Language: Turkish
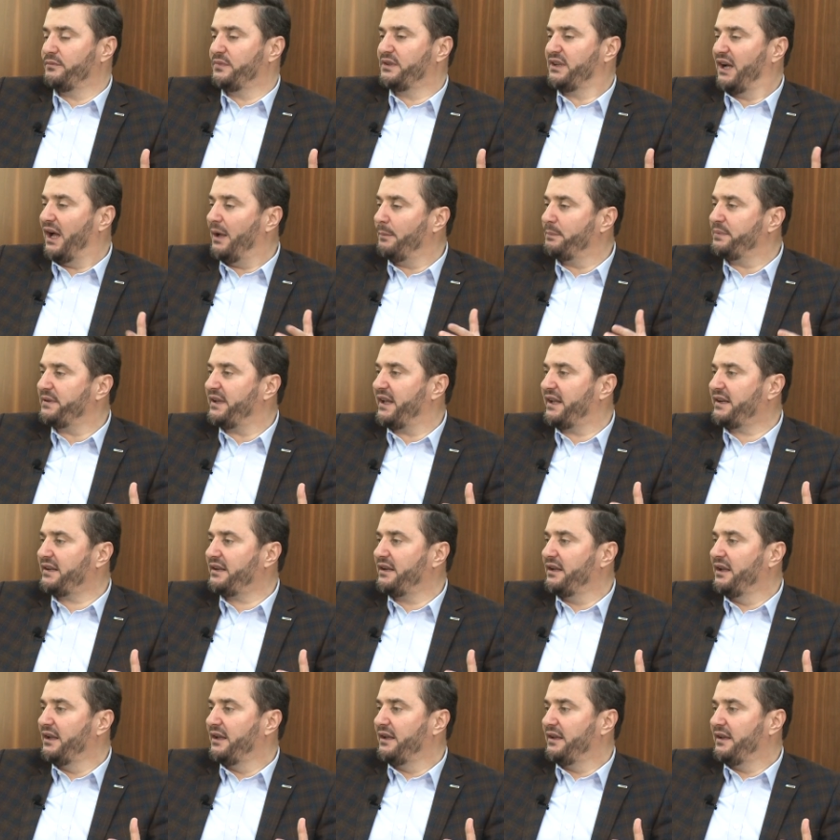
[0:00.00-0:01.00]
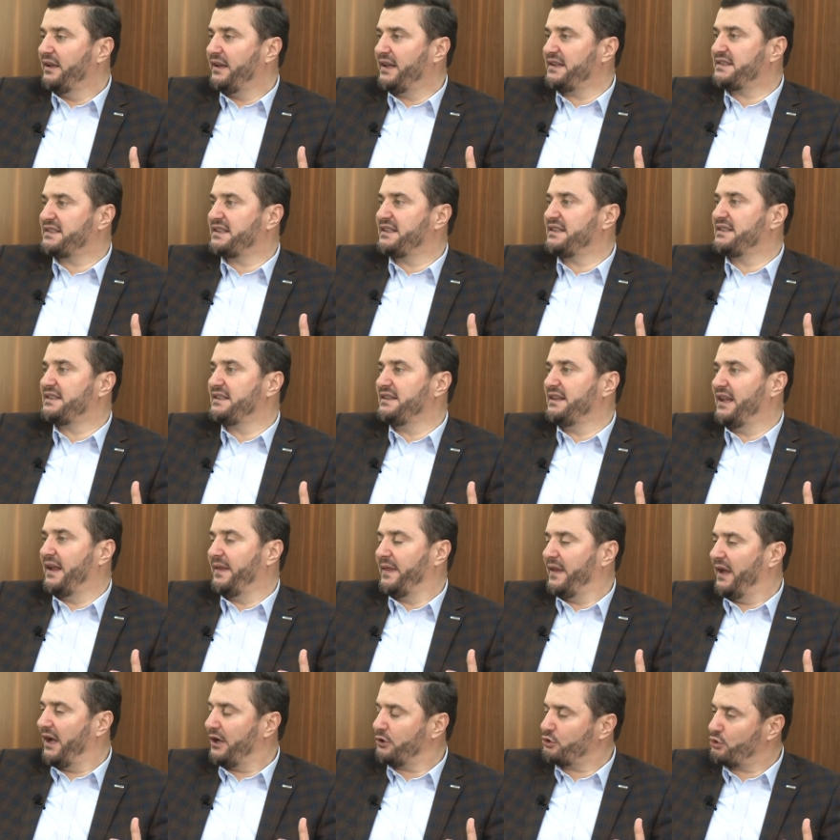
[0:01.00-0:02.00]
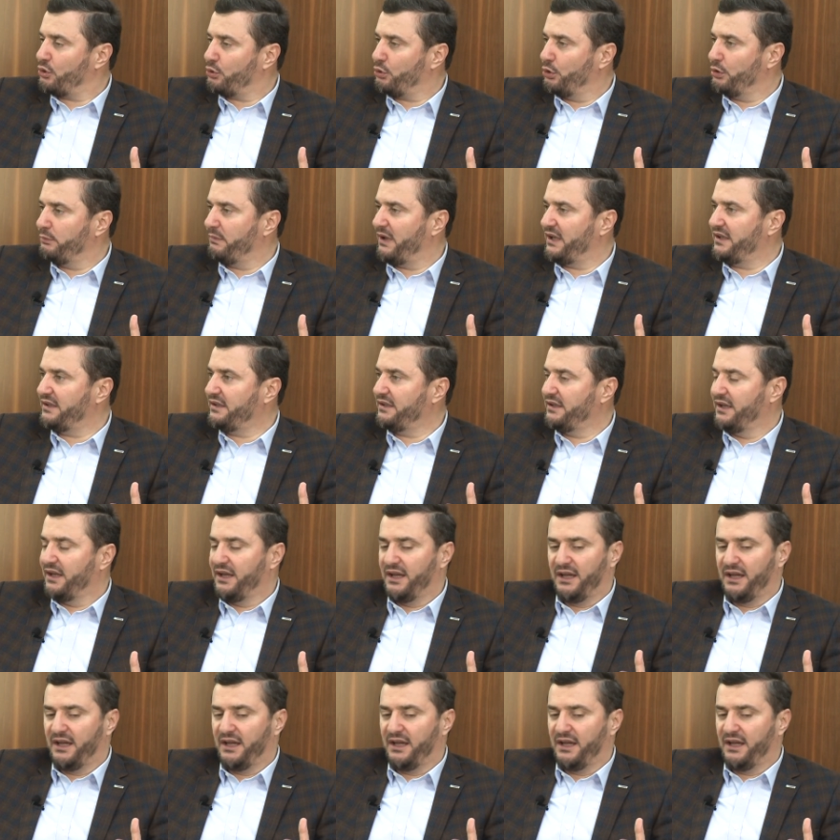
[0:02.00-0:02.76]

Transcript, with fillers: kamplar eskisinden daha çok olmalı.